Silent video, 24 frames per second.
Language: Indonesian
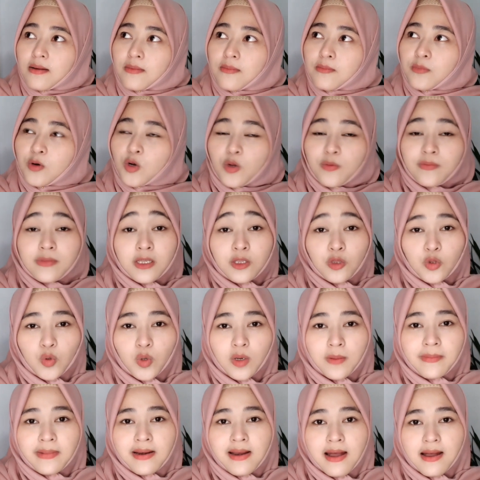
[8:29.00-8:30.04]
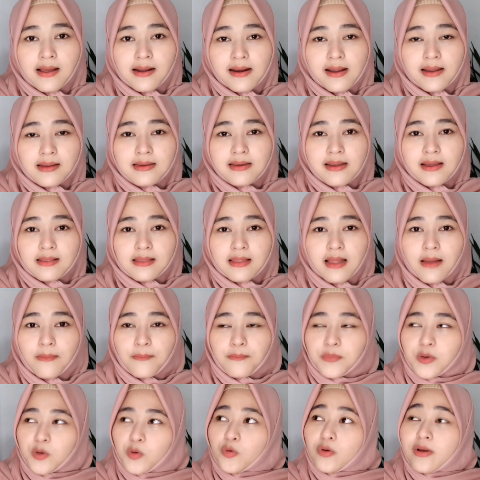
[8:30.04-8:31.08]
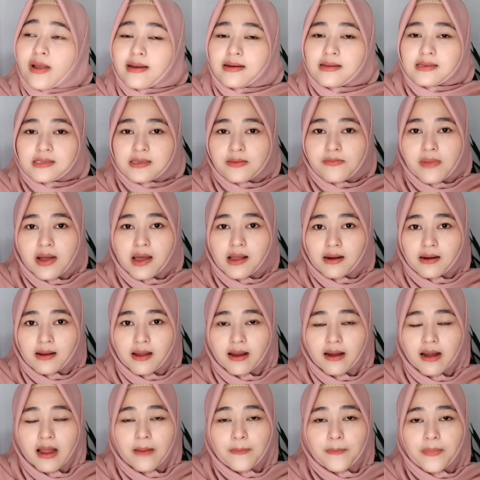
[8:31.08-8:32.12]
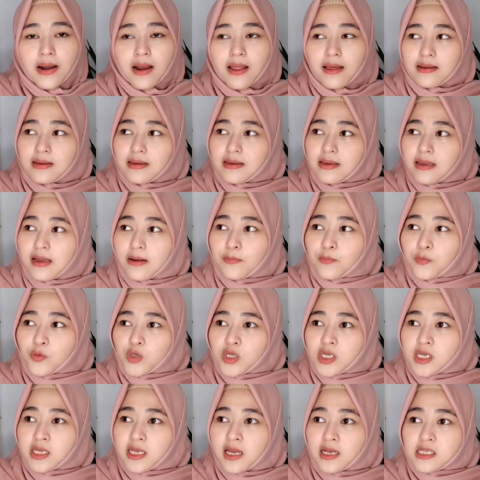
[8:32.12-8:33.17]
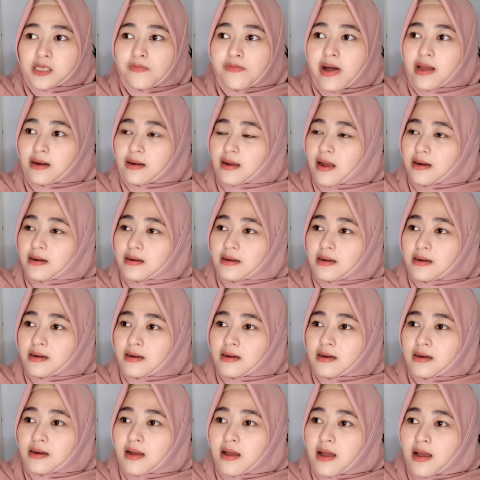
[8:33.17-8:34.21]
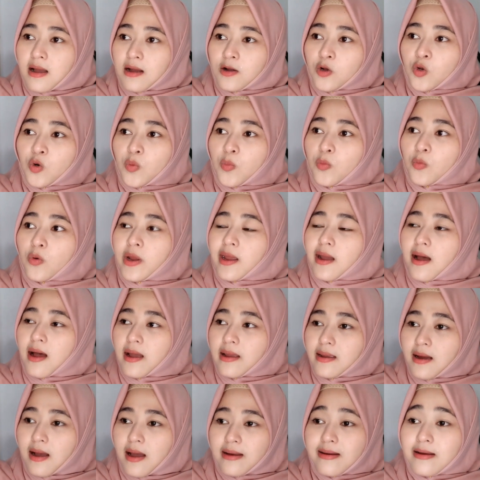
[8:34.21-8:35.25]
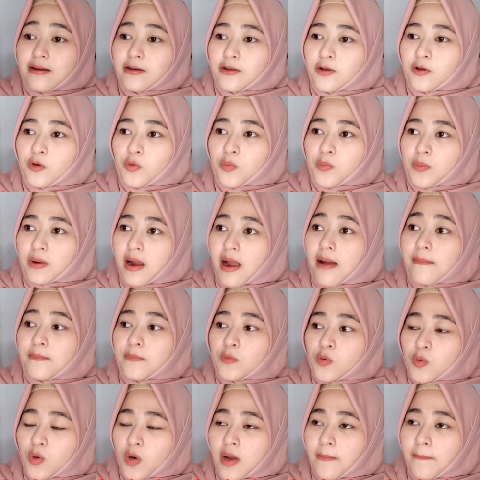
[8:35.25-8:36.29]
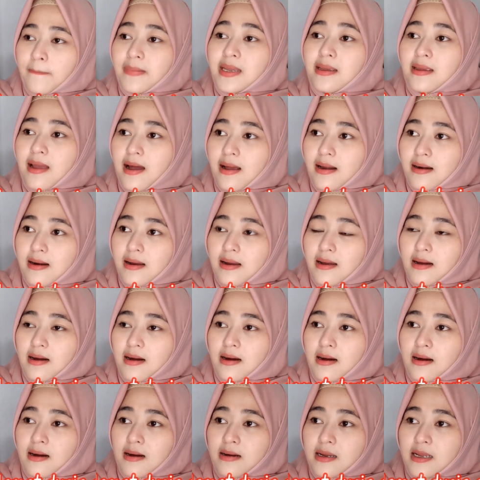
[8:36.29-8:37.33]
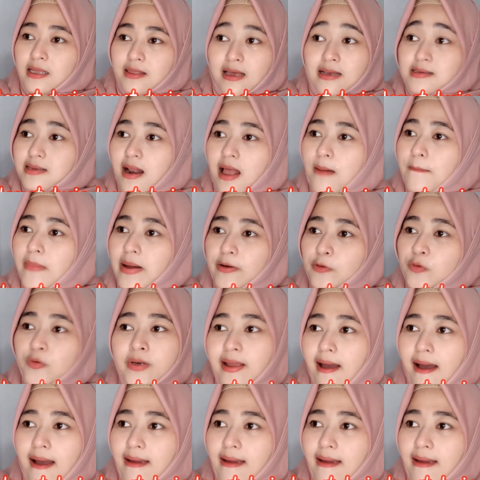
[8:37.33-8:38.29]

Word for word: belum tentu kebenarannya tapi udah disebarkan apalagi yang bunyinya sebarkan ke grup WA yang ada di grup kamu biar uh, kita selamat dunia